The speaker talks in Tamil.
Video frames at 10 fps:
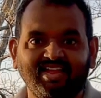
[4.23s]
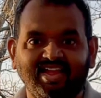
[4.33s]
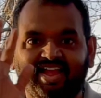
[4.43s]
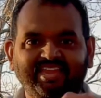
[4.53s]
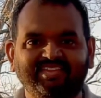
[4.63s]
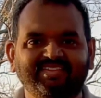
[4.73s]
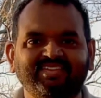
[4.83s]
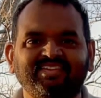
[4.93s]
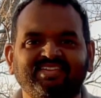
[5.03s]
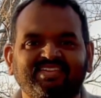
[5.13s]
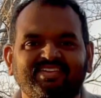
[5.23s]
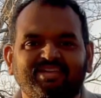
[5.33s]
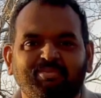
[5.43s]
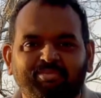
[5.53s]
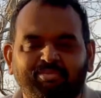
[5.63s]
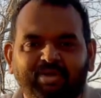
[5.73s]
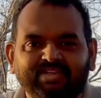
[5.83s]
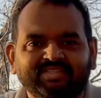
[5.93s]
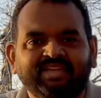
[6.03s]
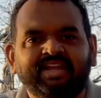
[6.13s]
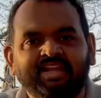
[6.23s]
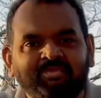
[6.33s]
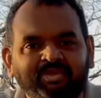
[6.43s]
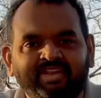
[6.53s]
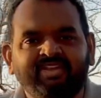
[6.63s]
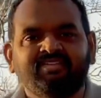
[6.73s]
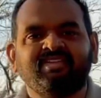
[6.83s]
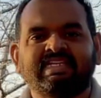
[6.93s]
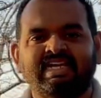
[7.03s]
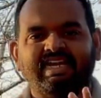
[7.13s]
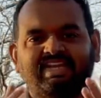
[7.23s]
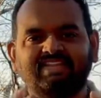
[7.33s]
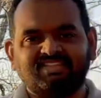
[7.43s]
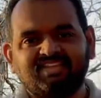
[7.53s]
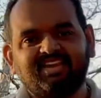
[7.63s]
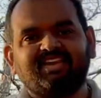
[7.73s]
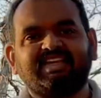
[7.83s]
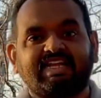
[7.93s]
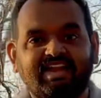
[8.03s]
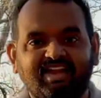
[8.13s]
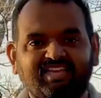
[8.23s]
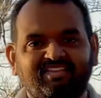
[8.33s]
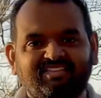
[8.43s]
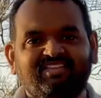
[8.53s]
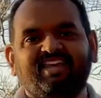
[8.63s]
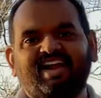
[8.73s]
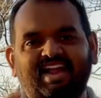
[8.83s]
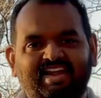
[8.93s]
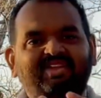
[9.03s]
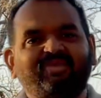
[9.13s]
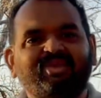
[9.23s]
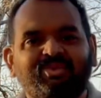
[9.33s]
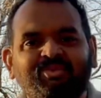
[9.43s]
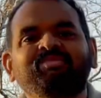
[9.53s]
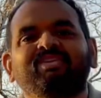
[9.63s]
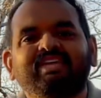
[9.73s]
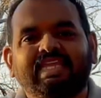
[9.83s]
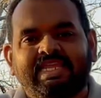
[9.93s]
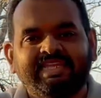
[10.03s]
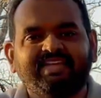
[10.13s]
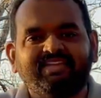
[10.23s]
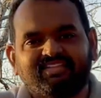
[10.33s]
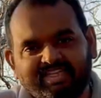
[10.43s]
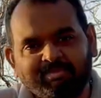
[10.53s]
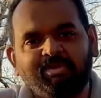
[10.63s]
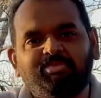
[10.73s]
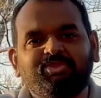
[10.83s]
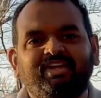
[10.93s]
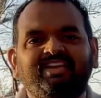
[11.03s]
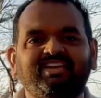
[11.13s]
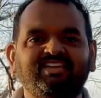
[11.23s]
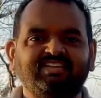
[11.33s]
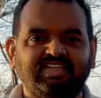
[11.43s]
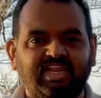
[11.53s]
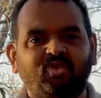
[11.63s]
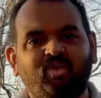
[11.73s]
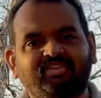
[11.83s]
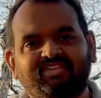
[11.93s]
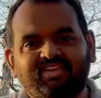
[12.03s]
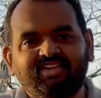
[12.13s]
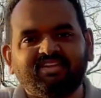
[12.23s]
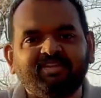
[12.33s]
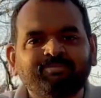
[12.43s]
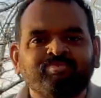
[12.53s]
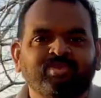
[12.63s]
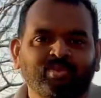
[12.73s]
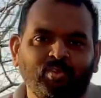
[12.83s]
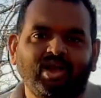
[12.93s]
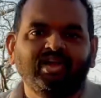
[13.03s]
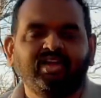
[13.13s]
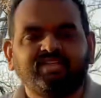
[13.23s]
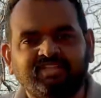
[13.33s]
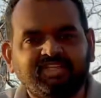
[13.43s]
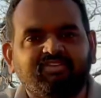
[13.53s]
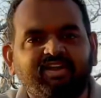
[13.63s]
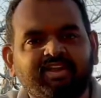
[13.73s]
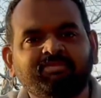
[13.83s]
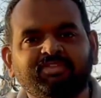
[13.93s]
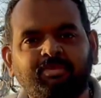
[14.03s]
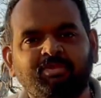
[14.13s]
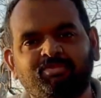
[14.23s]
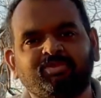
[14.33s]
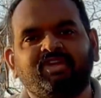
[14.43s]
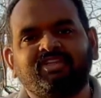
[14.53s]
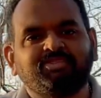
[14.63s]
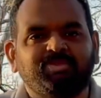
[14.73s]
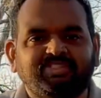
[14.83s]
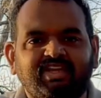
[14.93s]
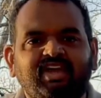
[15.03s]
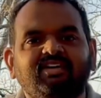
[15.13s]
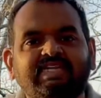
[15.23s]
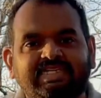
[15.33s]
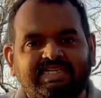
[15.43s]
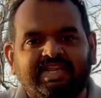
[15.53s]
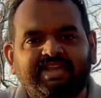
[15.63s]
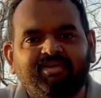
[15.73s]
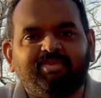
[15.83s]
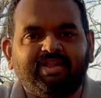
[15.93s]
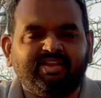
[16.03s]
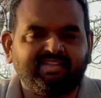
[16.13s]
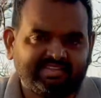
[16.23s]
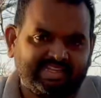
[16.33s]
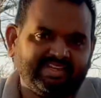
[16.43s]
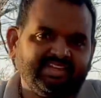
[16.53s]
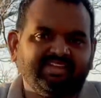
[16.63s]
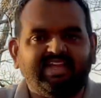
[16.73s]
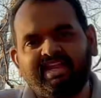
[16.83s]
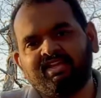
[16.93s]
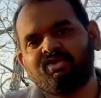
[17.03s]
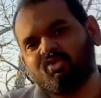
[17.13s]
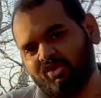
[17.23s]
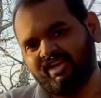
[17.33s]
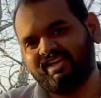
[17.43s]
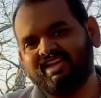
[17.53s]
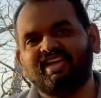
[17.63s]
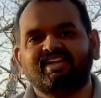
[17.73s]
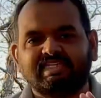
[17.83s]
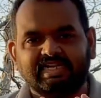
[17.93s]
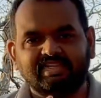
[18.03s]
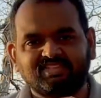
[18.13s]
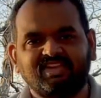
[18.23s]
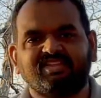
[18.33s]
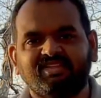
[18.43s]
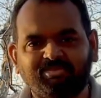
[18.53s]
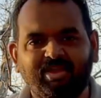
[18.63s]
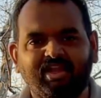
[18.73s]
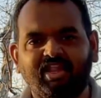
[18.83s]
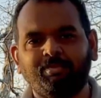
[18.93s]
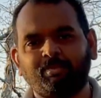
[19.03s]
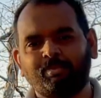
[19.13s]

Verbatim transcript: ஹாய் பாஸ் என்டர்டைன்மெண்ட்டின் ரசிக கடல் அனைவருக்கும் இனிய தமிழ் புத்தாண்டு நல்வாழ்த்துக்கள் வாங்க இந்த வாரம் தமிழ் புத்தாண்டு ஸ்பெஷலாக என்னென்ன படங்கள் தேட்டர் அண்டு ஓடிடியில் ரிலீஸ் ஆகுதுன்னு பார்க்கலாம்